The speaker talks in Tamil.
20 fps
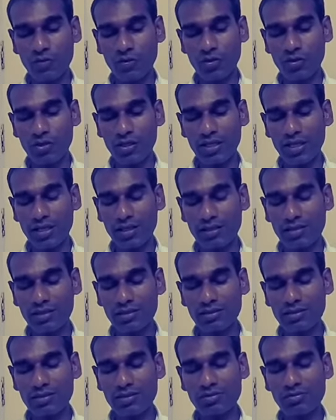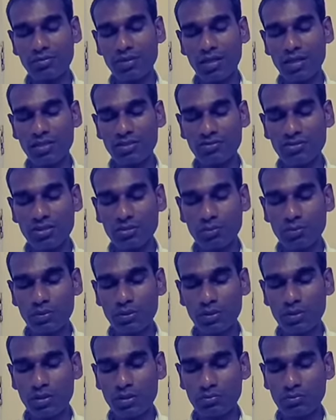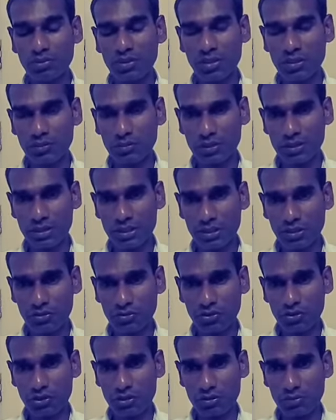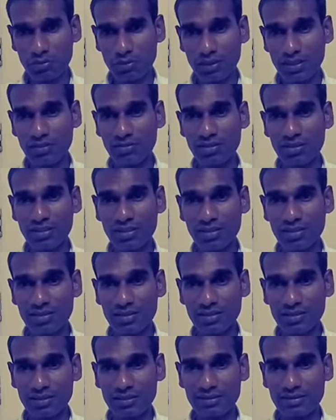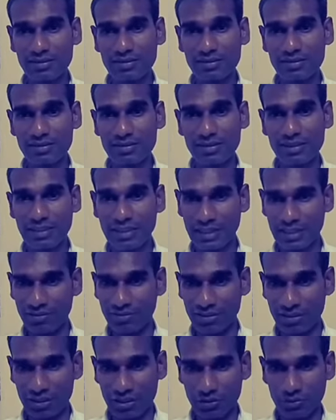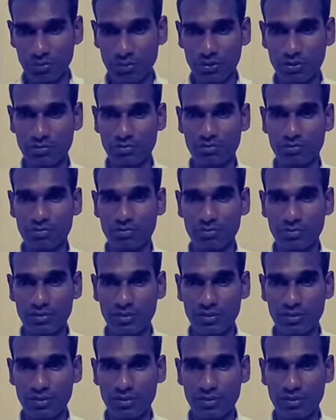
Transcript: உங்களுடைய அனைத்து மன விருப்பங்களும் இருபத்தி ஓரு பிறவிகளுக்கு நிறைவேற்றப்படும்